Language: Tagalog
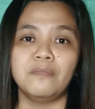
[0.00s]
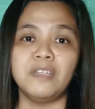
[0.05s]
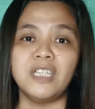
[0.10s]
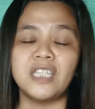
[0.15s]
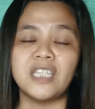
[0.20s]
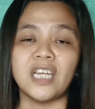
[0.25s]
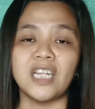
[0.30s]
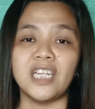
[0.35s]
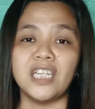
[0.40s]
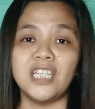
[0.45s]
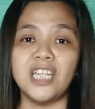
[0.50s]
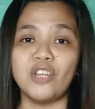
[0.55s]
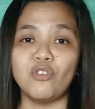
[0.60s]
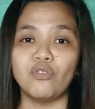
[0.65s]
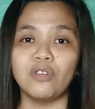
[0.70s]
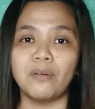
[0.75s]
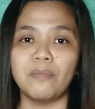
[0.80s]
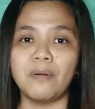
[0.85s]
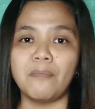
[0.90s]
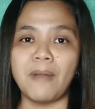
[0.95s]
minsan
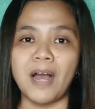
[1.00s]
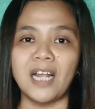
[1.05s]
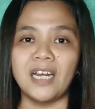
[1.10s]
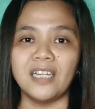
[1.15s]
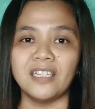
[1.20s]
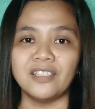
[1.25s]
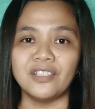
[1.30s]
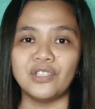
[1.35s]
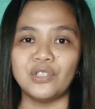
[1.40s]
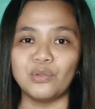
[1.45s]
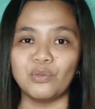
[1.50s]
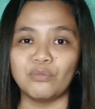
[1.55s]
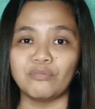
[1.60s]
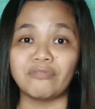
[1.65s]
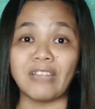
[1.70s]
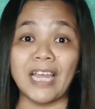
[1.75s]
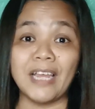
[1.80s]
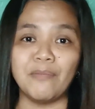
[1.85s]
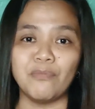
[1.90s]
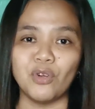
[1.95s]
hindi ko nababalance
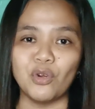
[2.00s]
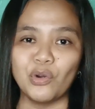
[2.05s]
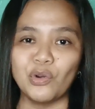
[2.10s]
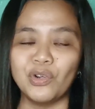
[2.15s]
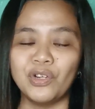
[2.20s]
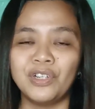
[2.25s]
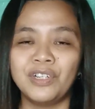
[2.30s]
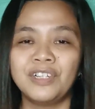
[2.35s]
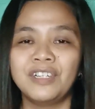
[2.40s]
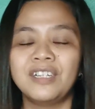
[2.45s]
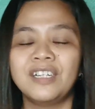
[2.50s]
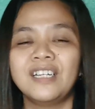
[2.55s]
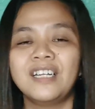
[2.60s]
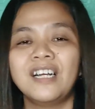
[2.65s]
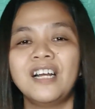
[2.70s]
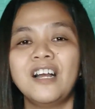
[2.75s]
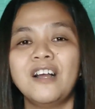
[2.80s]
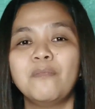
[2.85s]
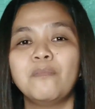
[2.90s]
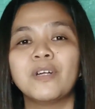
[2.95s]
yung time ko.
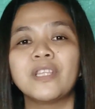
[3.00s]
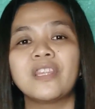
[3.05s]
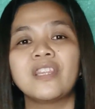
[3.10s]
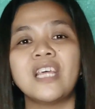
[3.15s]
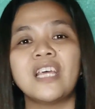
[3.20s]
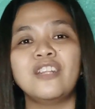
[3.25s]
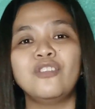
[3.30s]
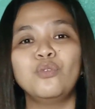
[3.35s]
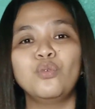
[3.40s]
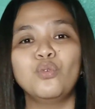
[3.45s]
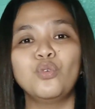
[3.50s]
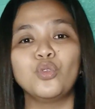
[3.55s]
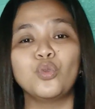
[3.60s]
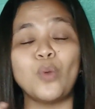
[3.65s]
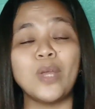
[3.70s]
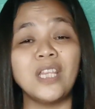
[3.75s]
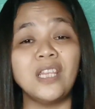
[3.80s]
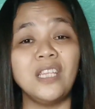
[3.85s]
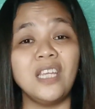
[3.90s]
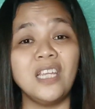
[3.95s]
But then, nung
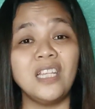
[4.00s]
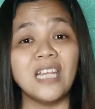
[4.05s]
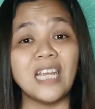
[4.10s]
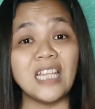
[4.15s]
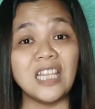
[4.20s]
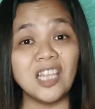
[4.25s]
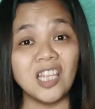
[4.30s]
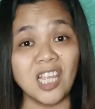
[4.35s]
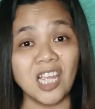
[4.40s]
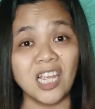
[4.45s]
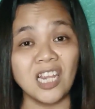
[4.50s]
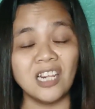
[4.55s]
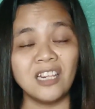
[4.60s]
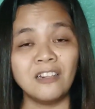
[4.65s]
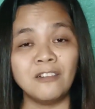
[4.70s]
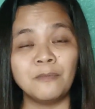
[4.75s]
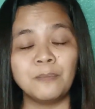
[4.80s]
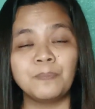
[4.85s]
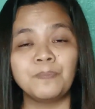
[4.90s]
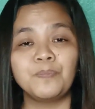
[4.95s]

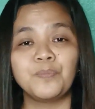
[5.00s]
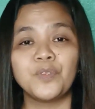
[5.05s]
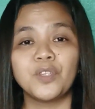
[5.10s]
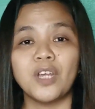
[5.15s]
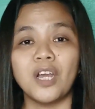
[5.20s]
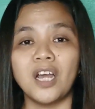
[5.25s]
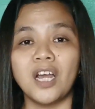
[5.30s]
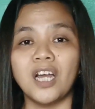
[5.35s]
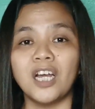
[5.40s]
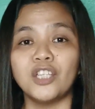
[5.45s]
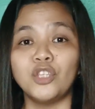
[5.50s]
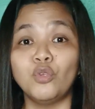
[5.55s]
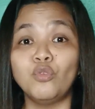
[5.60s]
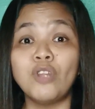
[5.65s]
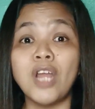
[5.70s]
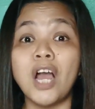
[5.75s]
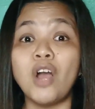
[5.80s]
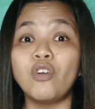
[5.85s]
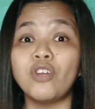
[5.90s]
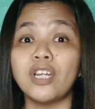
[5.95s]
2019, uh,
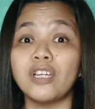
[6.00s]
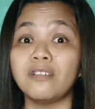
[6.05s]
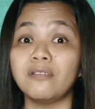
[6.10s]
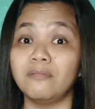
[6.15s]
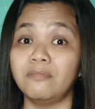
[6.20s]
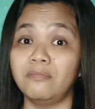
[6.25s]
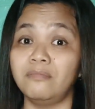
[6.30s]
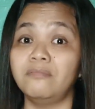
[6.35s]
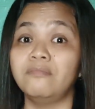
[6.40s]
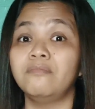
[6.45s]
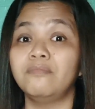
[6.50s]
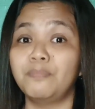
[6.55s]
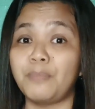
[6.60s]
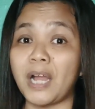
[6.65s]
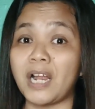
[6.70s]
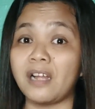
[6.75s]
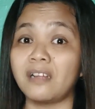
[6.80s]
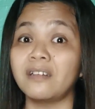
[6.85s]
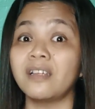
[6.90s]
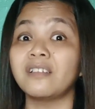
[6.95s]
doon ako nag,
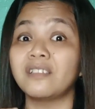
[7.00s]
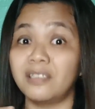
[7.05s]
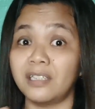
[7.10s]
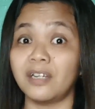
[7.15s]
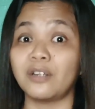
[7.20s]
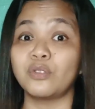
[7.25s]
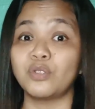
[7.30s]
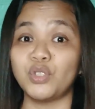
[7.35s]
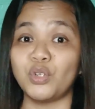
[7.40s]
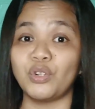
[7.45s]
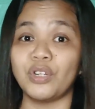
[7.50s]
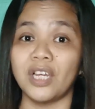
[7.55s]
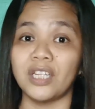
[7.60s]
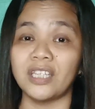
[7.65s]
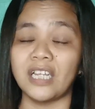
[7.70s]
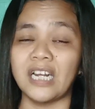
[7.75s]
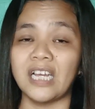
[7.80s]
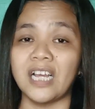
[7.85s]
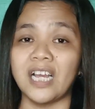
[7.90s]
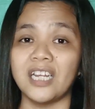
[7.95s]
parang nagseryoso
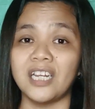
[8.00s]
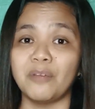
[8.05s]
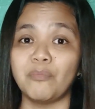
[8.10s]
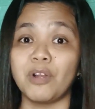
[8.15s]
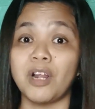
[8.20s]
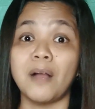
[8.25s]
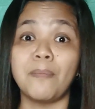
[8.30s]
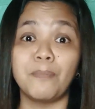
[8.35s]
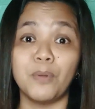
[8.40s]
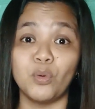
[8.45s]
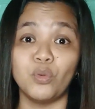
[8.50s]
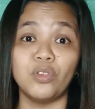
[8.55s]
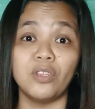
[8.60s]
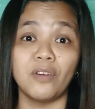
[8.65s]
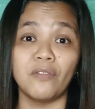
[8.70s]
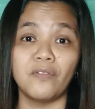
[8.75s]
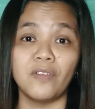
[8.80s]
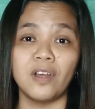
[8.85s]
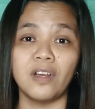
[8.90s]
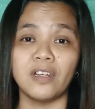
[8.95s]
na talaga na
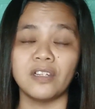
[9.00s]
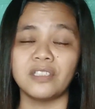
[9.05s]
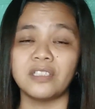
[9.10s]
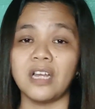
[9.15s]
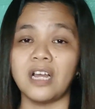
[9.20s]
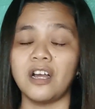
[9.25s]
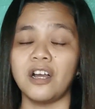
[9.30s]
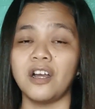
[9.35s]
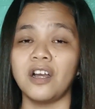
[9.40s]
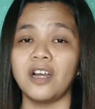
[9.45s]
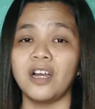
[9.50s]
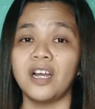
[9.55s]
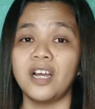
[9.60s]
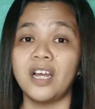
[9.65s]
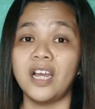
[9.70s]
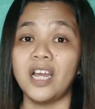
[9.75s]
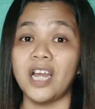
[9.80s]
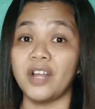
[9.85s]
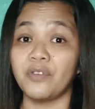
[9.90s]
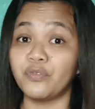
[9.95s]
mag-upload ng vlogs uh,
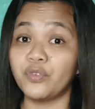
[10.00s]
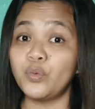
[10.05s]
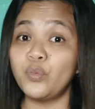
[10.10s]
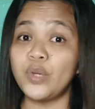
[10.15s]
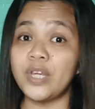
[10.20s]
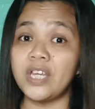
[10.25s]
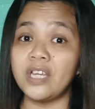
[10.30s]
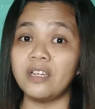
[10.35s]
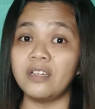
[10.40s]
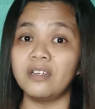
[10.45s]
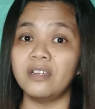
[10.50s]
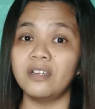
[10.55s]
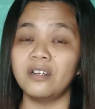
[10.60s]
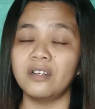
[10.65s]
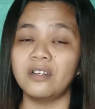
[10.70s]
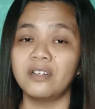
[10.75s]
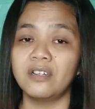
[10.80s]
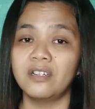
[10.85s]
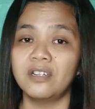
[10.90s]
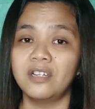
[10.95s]
every week
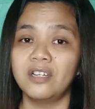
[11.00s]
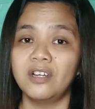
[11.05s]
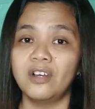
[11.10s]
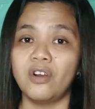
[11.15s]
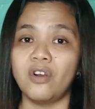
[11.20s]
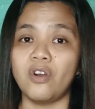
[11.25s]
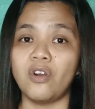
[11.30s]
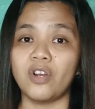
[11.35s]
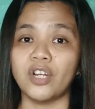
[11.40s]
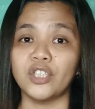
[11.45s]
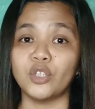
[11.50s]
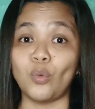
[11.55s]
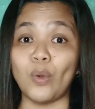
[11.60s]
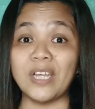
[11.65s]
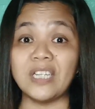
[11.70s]
or